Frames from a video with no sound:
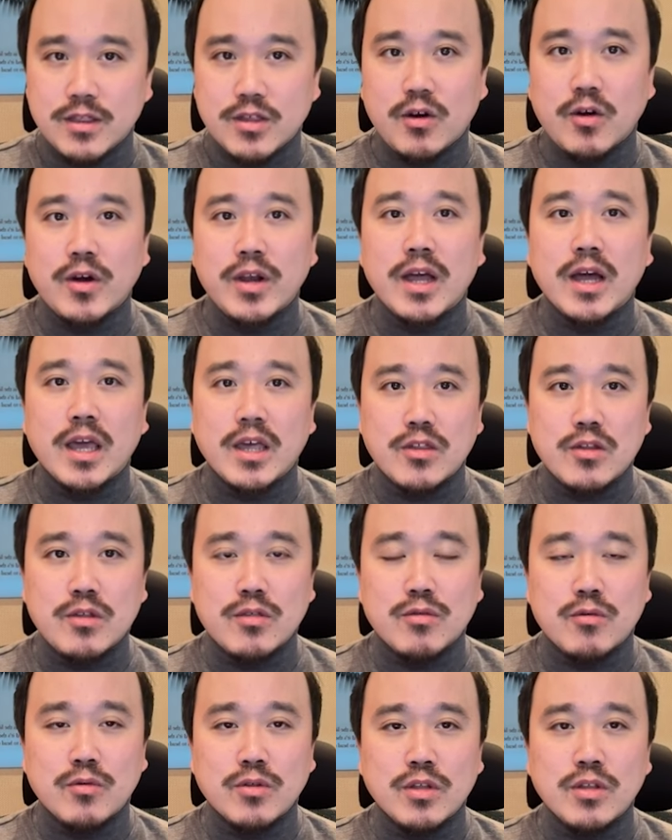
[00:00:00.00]
정량의
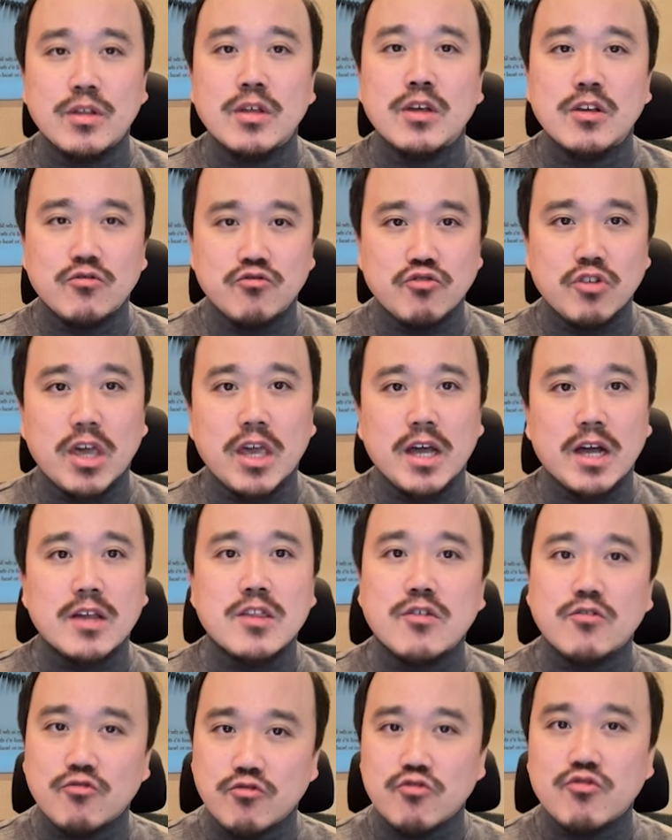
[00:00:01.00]
질소 질소는
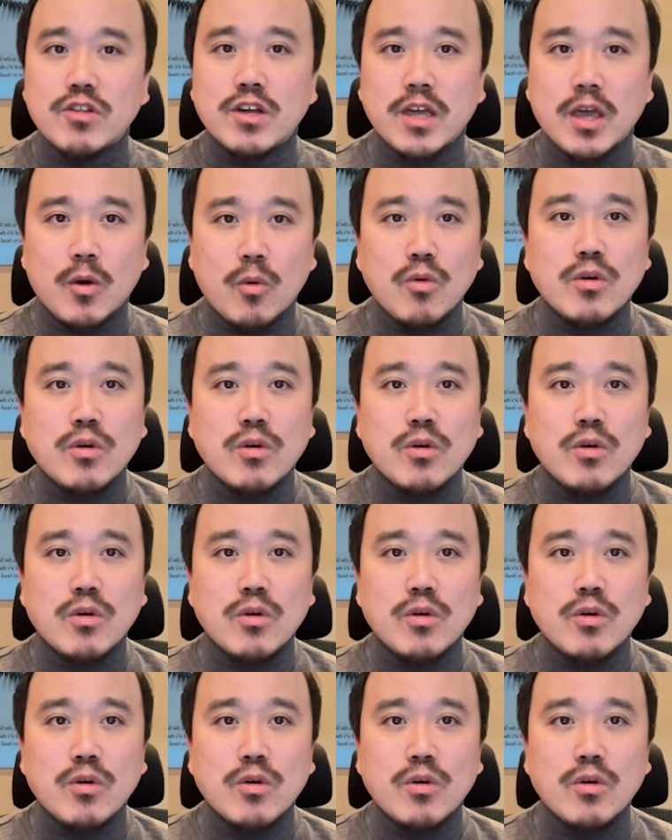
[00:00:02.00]
후기까지 꾸준하게